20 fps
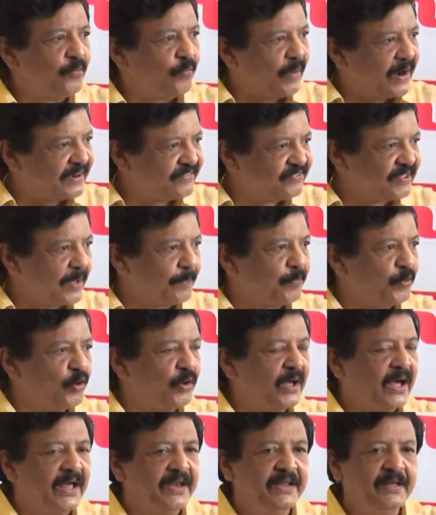వాట్సాప్లో
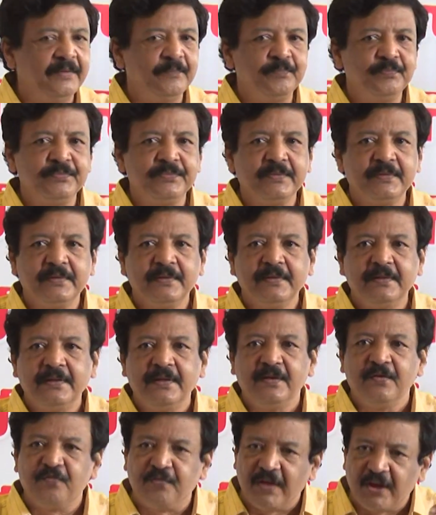కానీ
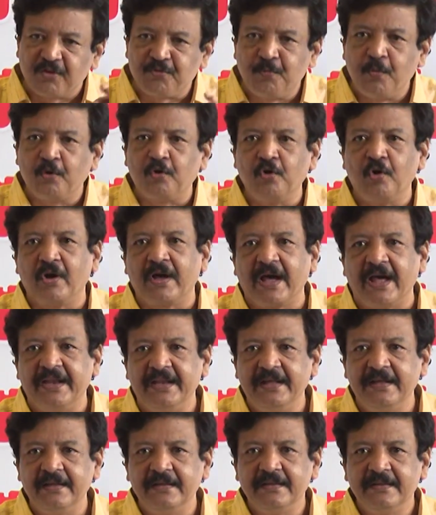ఫేస్బుక్లో
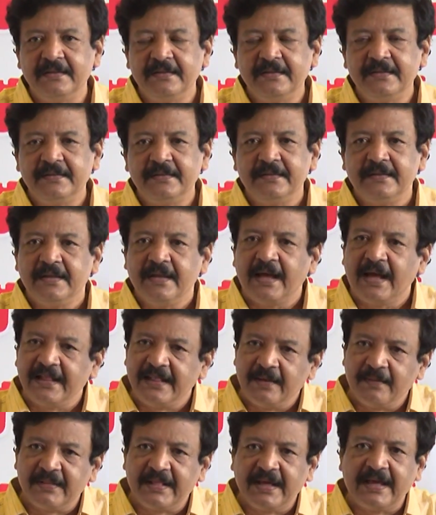కానీ
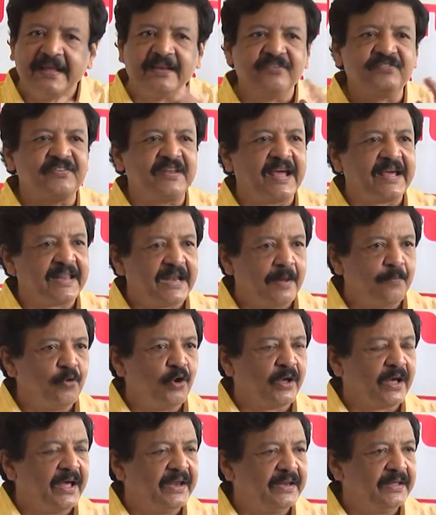అదేవిధంగా
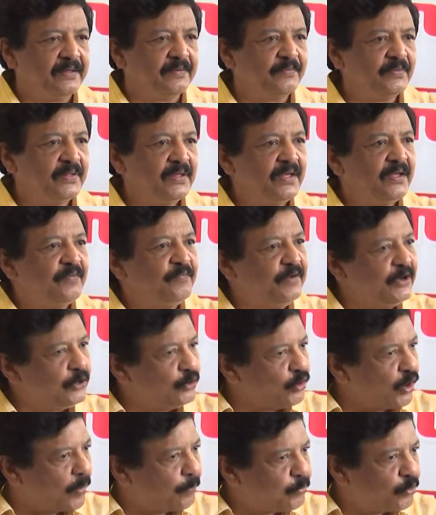ఇన్స్టాగ్రామ్లో కానీ
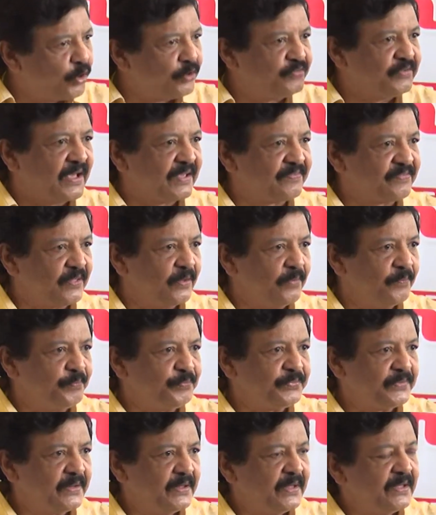వీటిలో అప్లోడ్ చేస్తాం
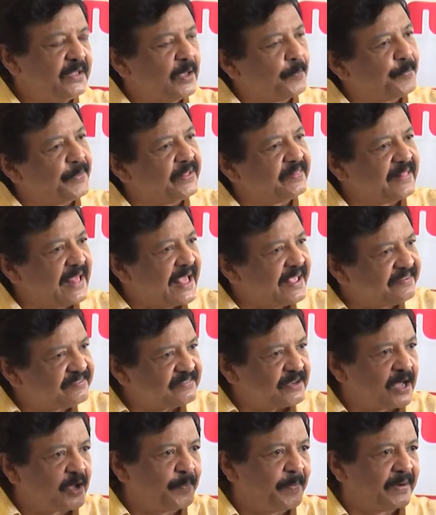ఎప్పుడైతే హ్యాష్
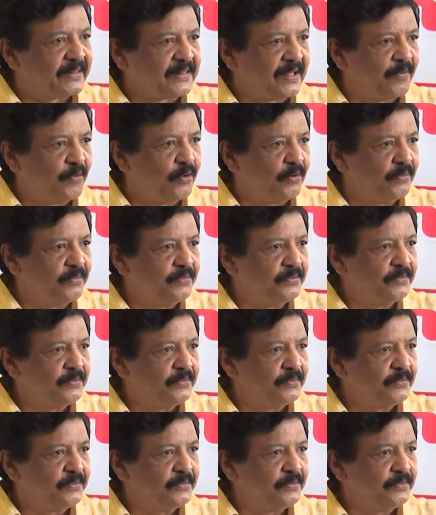ట్యాగ్ పెడతామో